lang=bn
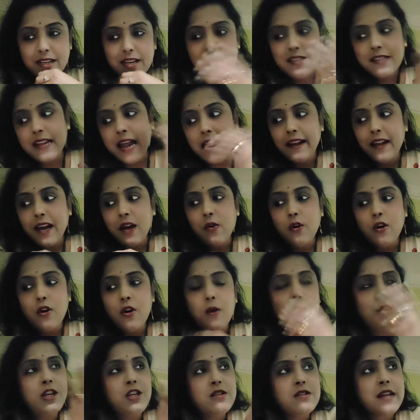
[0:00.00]
স্নান না করলো
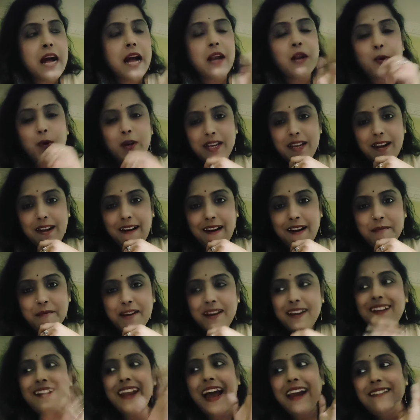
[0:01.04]
বলি স্নান করে এলাম
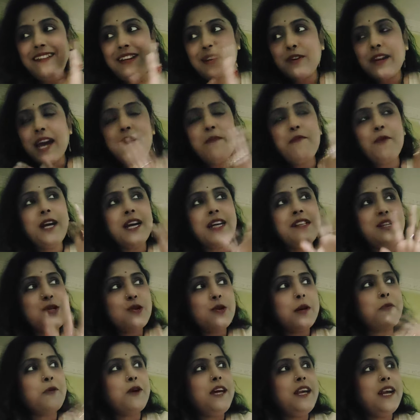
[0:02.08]
নাইটি ওটাই পরে আছিস
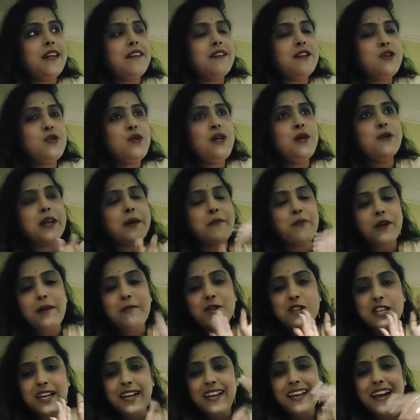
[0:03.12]
ওটা পরেই রাত্রে শুলি ওটা পরেই
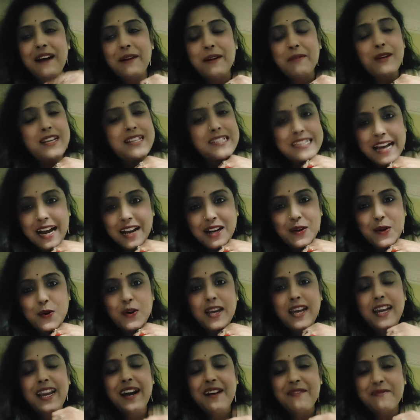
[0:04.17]
বসে গেলি আবার বলি স্নান করে
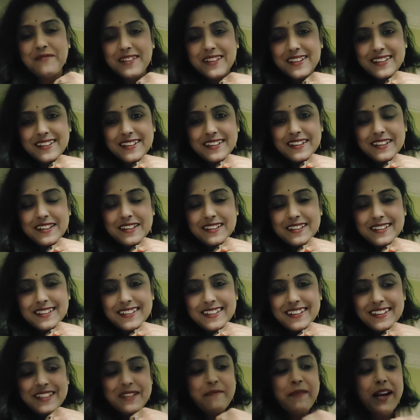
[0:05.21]
এলাম
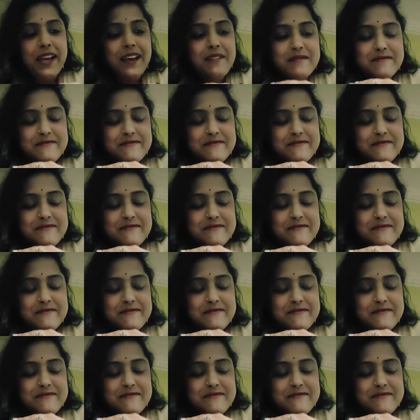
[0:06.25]
মানে